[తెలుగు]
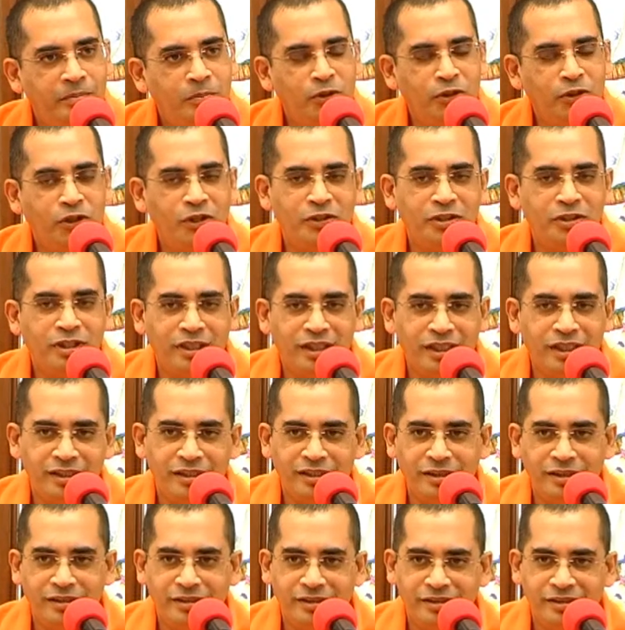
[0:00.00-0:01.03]
మూడో
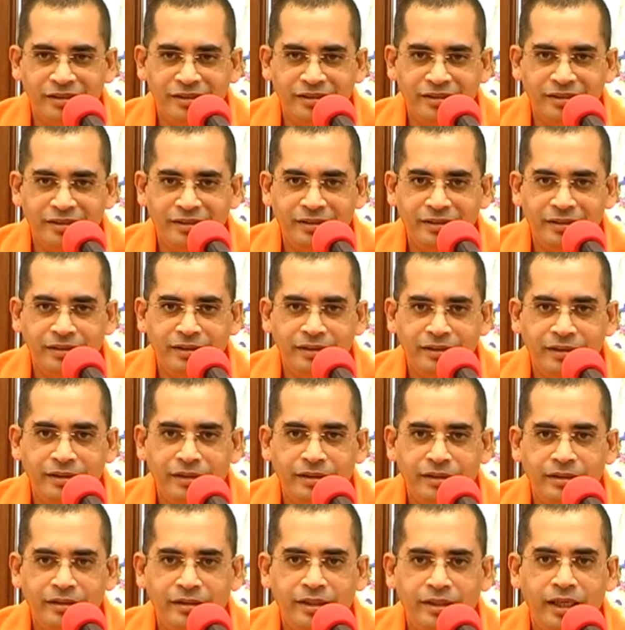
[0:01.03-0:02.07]
తరగతి
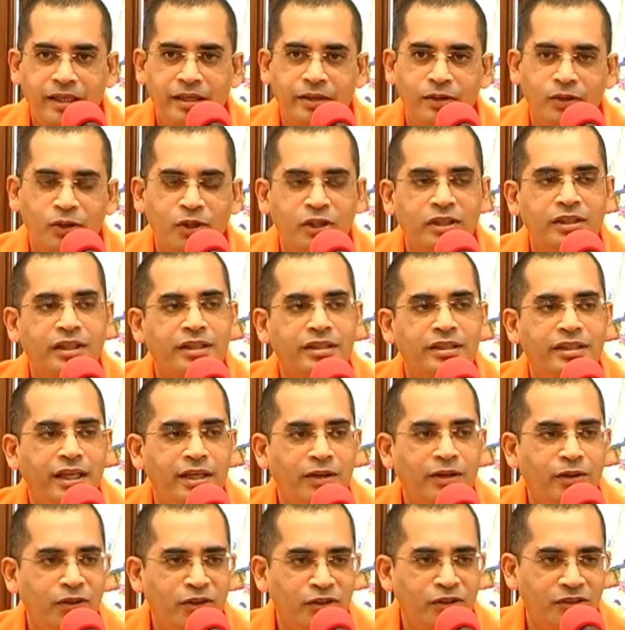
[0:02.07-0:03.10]
దే నో దట్ దే
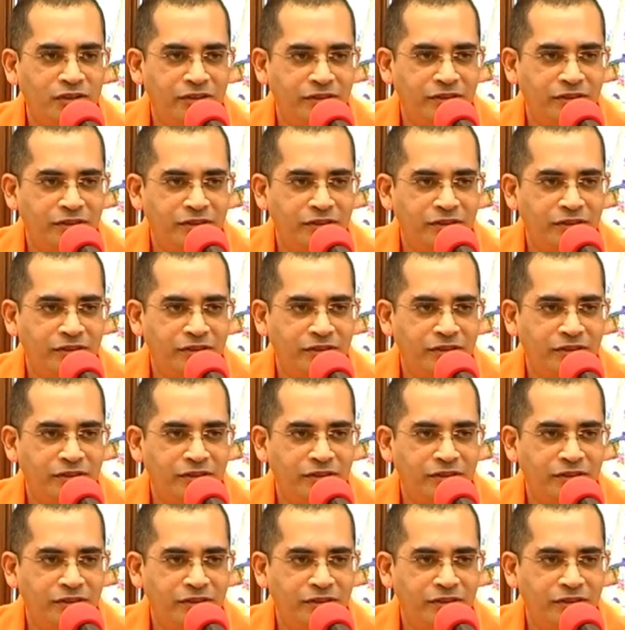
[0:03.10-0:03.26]
నో